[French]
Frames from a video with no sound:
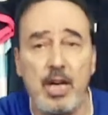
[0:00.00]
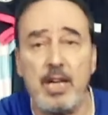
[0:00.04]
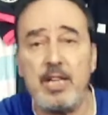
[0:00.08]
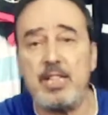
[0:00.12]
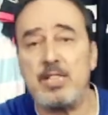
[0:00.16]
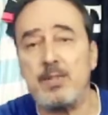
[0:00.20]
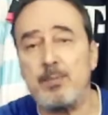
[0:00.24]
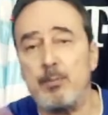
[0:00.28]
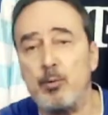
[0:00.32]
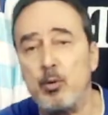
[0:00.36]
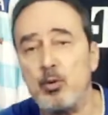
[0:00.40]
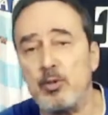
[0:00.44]
a
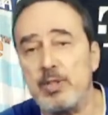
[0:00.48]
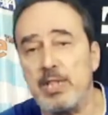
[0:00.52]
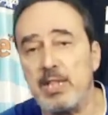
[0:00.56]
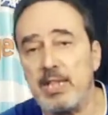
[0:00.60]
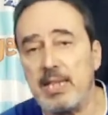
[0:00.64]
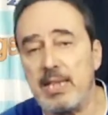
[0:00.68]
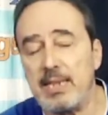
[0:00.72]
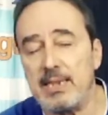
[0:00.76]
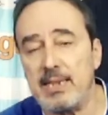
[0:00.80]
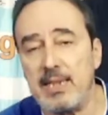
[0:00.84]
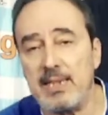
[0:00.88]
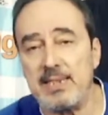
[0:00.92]
explosé
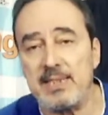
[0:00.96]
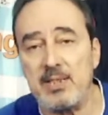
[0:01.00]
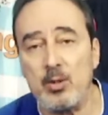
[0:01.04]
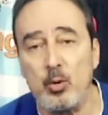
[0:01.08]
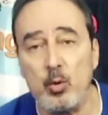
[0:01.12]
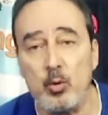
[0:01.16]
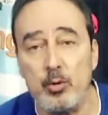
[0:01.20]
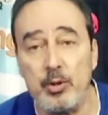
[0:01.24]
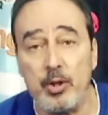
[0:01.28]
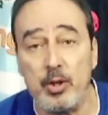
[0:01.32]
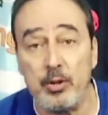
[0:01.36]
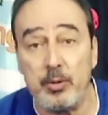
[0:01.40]
4 à
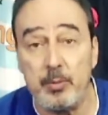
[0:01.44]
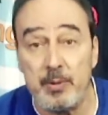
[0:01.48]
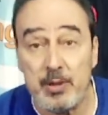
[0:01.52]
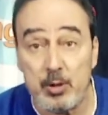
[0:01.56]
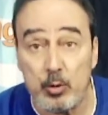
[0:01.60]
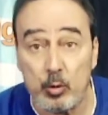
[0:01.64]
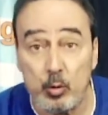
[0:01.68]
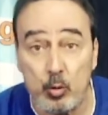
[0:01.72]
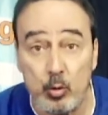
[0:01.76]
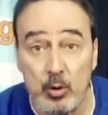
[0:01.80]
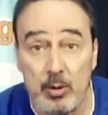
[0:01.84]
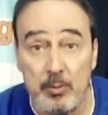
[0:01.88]
0 Nantes, mais
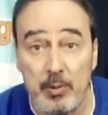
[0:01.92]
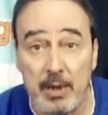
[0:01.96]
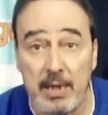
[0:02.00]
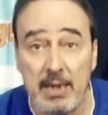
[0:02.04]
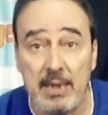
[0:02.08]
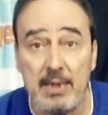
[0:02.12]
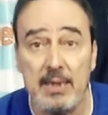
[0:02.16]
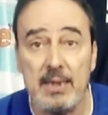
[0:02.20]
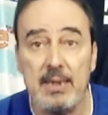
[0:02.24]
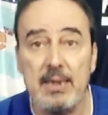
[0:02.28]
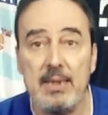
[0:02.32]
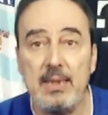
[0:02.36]
surtout
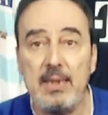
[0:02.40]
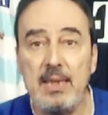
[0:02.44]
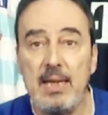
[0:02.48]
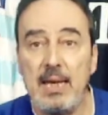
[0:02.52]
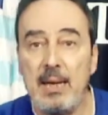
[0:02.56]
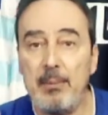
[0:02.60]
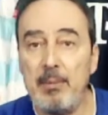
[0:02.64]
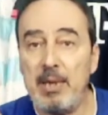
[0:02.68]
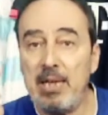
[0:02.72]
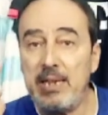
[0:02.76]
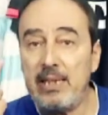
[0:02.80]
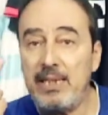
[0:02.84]
Ibra
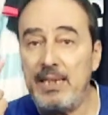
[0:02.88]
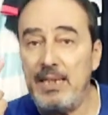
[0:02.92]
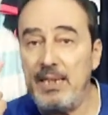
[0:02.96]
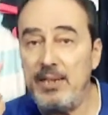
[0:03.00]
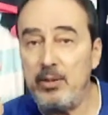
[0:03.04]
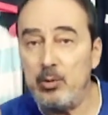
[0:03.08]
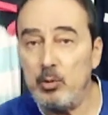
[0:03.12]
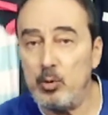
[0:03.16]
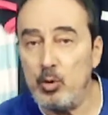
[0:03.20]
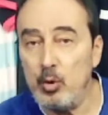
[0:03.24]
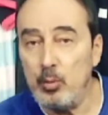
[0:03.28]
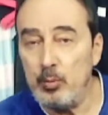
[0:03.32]
a marqué
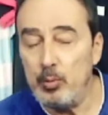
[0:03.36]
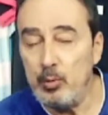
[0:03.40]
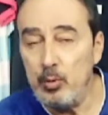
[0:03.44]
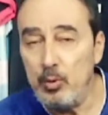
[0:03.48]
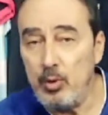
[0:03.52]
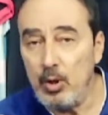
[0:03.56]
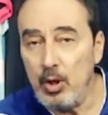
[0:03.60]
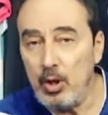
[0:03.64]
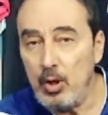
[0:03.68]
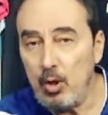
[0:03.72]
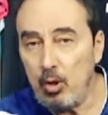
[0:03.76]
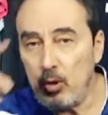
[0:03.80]
deux
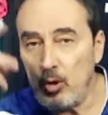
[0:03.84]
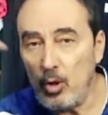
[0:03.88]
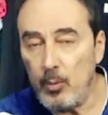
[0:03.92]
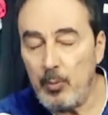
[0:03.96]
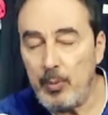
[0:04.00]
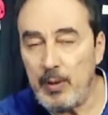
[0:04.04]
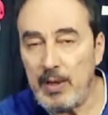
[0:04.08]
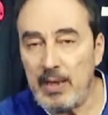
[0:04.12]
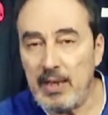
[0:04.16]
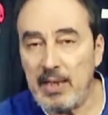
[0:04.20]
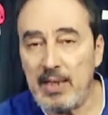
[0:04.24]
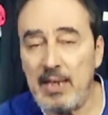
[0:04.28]
buts. On en
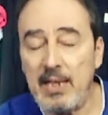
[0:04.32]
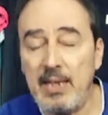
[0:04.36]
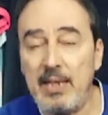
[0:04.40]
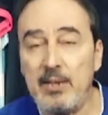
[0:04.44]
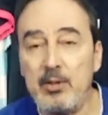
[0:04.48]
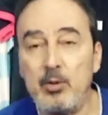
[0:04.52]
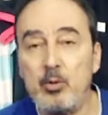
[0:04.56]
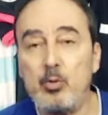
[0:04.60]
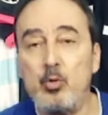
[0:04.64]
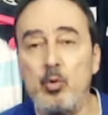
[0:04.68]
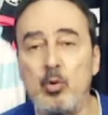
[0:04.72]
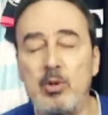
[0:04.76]

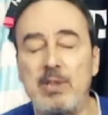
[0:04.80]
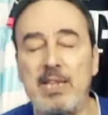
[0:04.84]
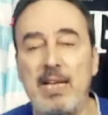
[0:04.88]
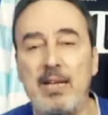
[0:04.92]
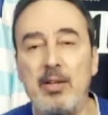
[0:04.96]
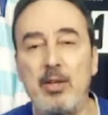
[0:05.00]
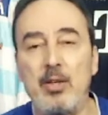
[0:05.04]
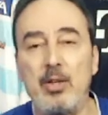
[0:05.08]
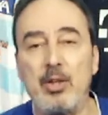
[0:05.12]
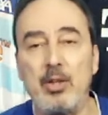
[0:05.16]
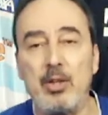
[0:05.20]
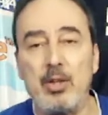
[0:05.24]
parlera tout à
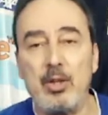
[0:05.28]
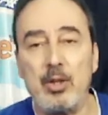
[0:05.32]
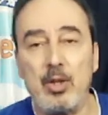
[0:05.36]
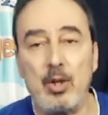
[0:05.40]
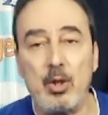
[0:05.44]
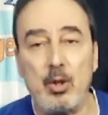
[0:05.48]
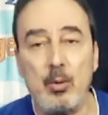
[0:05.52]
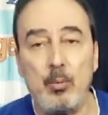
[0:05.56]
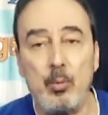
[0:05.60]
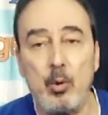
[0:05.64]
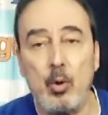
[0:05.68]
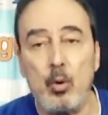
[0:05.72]

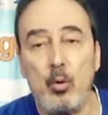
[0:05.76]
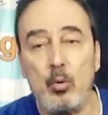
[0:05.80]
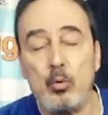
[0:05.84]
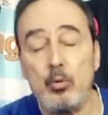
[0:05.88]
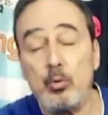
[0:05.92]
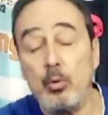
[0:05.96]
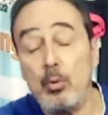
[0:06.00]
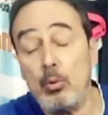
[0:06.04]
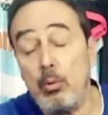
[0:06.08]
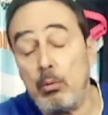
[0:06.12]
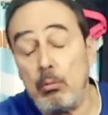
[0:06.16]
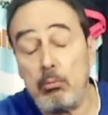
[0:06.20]
l'heure. Bon,
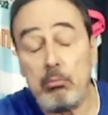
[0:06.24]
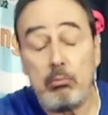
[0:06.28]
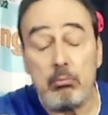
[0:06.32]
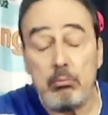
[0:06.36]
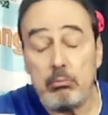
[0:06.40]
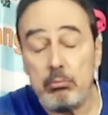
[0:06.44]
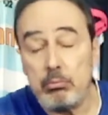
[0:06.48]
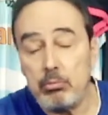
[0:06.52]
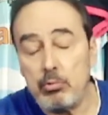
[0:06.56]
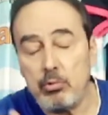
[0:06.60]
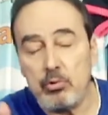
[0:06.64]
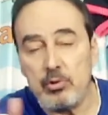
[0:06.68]
Lyon,
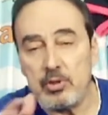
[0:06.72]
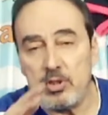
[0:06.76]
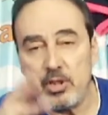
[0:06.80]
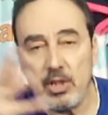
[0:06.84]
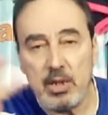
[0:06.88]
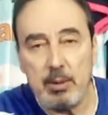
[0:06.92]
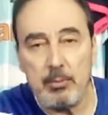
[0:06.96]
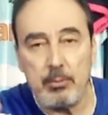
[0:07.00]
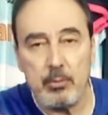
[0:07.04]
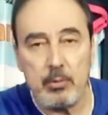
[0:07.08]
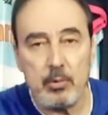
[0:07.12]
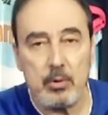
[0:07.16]

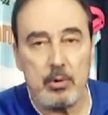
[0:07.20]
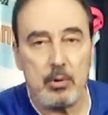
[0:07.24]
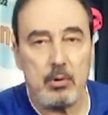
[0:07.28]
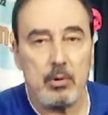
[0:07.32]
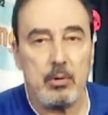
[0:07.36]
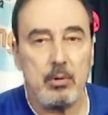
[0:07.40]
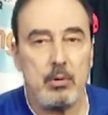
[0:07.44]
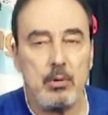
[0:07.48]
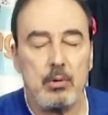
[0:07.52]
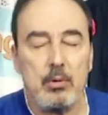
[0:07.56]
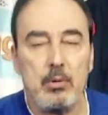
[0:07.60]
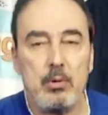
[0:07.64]
deuxième, euh,
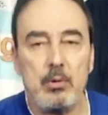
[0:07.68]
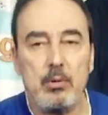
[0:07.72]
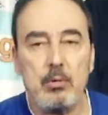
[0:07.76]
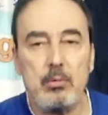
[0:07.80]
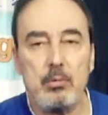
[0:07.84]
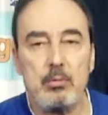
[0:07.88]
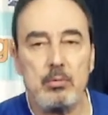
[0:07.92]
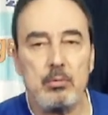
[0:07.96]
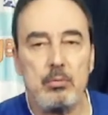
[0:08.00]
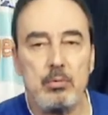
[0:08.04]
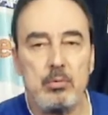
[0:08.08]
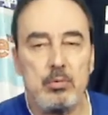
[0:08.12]

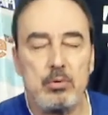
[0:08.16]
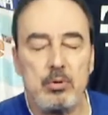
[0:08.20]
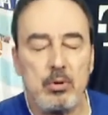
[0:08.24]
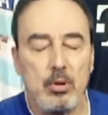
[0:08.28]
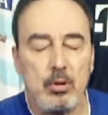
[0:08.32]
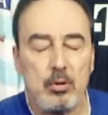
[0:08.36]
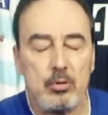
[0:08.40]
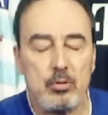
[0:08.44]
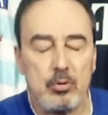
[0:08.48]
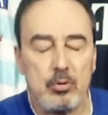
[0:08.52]
ça,